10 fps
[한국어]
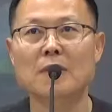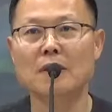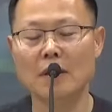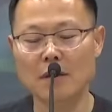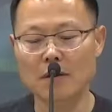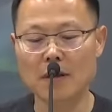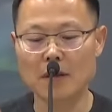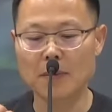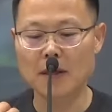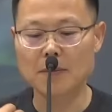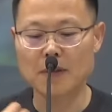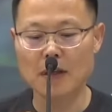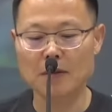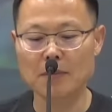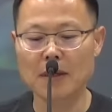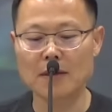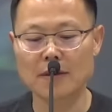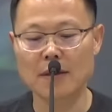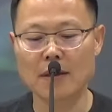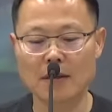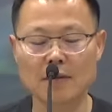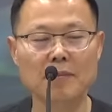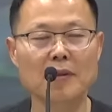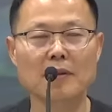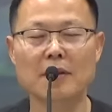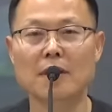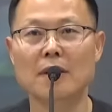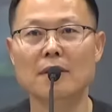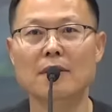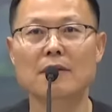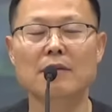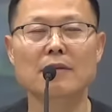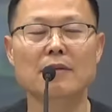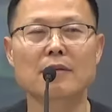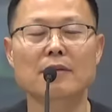그게 경계가 마음을 가로막는다라는 표현이에요.